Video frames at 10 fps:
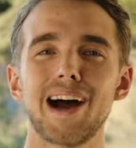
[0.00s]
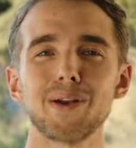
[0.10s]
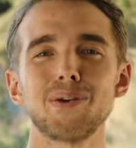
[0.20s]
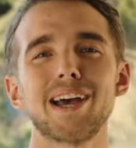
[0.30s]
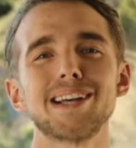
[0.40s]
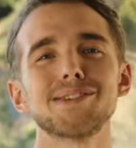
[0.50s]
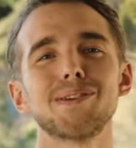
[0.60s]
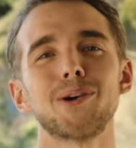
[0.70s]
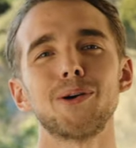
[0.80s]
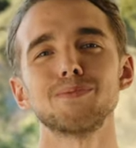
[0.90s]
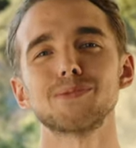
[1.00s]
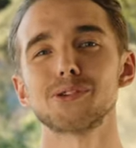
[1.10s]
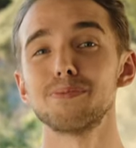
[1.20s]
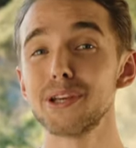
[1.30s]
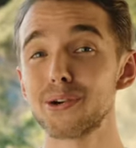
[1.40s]
Hallo und herzlich willkommen
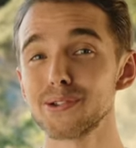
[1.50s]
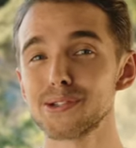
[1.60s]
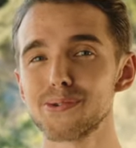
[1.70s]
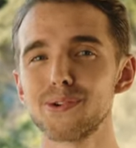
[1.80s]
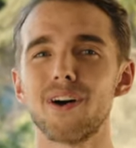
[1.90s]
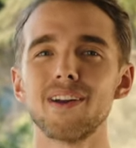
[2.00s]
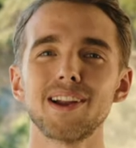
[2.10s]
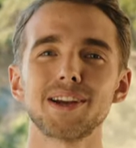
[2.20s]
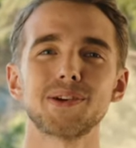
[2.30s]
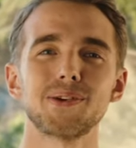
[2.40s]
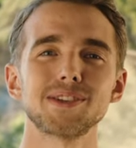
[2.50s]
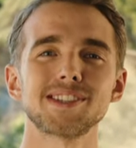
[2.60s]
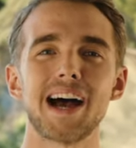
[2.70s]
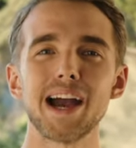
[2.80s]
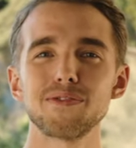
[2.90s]
zum Nikon School
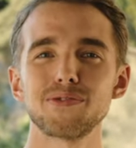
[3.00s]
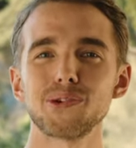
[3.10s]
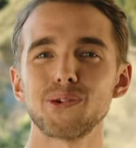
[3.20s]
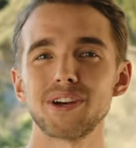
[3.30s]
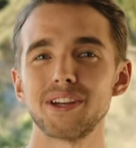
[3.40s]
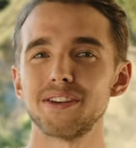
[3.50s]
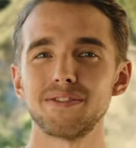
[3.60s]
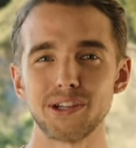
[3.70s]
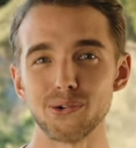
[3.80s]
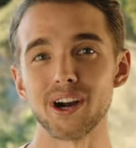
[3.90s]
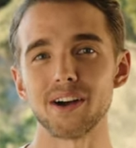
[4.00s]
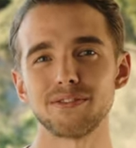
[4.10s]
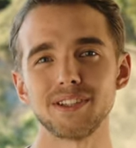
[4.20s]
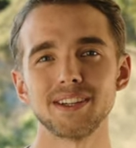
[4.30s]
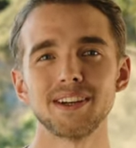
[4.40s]
Online-Kurs Einführung in die
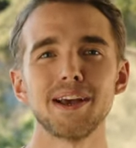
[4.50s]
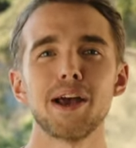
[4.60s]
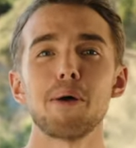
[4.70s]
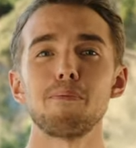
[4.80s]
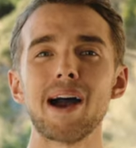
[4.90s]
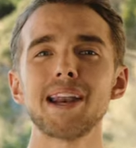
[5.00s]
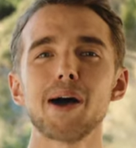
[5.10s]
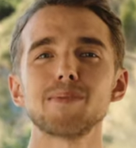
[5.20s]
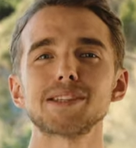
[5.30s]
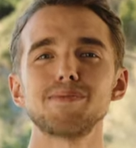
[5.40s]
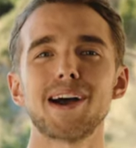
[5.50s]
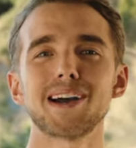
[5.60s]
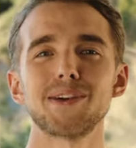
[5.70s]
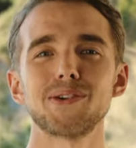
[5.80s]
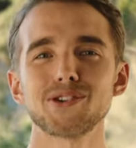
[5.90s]
Videografie. Mein Name ist
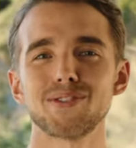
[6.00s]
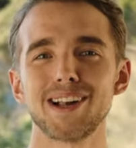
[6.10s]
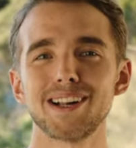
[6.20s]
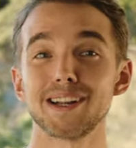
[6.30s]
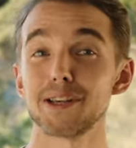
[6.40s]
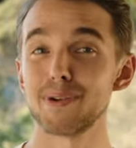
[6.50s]
Marian Hirschfeld, ich